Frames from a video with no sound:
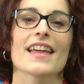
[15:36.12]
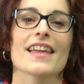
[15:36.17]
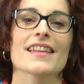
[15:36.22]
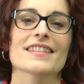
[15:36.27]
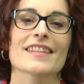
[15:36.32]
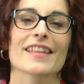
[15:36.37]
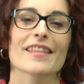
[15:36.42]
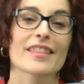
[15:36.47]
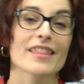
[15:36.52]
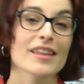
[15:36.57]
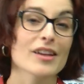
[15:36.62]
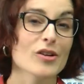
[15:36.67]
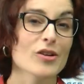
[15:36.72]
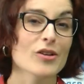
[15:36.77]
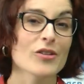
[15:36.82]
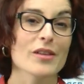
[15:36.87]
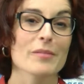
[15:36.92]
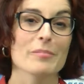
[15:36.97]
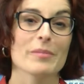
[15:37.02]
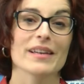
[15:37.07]
Este
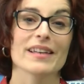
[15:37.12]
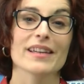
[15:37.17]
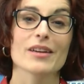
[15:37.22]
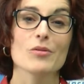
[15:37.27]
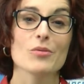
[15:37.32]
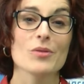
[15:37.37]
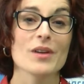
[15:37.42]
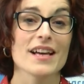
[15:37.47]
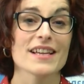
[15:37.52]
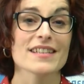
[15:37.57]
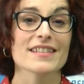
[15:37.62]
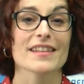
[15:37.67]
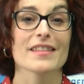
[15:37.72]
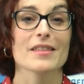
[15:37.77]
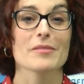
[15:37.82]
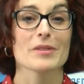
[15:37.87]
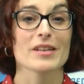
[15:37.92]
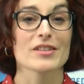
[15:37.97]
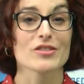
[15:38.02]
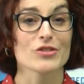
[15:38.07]
ciclo de películas de
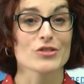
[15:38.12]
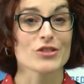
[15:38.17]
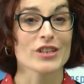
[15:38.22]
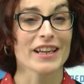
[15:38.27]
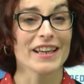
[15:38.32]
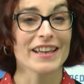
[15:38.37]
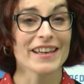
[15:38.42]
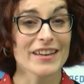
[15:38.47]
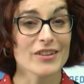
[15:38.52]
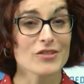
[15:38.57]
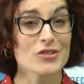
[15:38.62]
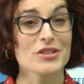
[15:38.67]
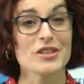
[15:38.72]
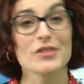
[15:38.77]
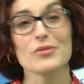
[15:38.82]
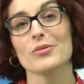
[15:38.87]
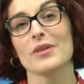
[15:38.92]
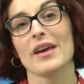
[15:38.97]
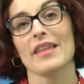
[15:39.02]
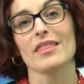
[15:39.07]
diversos géneros
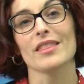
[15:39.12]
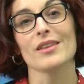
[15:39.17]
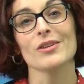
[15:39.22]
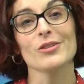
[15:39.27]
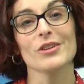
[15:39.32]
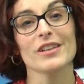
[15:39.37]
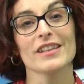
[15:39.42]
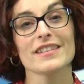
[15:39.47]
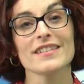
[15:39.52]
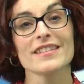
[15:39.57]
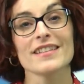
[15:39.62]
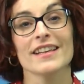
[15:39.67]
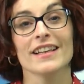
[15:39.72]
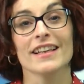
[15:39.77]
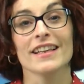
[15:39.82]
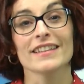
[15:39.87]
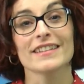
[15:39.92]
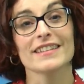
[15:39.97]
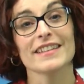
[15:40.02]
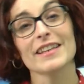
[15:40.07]
y duraciones
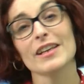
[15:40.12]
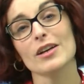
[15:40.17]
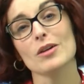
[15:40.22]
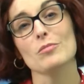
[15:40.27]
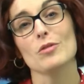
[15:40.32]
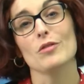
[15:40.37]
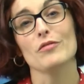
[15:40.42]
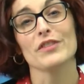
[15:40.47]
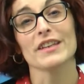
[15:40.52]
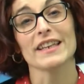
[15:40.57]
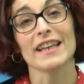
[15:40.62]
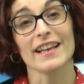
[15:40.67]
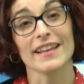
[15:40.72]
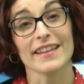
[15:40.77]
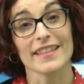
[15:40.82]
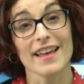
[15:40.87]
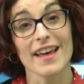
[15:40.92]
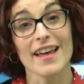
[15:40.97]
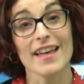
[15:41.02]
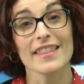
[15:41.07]
tiene como
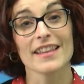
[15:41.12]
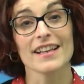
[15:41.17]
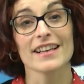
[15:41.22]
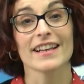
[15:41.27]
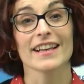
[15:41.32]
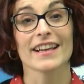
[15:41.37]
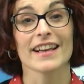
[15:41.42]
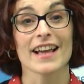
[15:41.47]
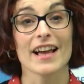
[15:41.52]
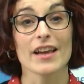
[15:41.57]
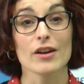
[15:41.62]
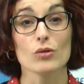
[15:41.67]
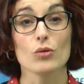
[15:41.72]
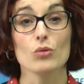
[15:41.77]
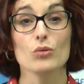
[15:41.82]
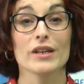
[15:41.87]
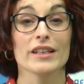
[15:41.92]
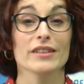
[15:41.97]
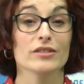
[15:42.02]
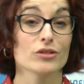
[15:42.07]
finalidad el crear
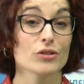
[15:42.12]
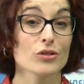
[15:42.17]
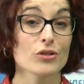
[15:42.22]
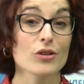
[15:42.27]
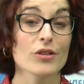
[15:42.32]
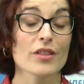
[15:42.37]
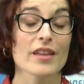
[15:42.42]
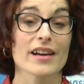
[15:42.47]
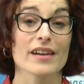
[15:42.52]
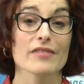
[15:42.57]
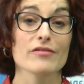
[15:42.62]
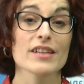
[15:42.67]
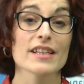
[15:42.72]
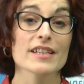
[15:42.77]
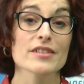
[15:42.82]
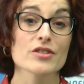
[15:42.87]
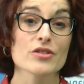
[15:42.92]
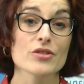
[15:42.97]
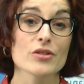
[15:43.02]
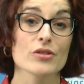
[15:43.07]
un entorno de
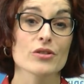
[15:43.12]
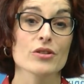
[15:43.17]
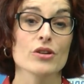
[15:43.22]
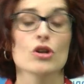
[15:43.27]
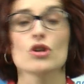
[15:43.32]
reflexión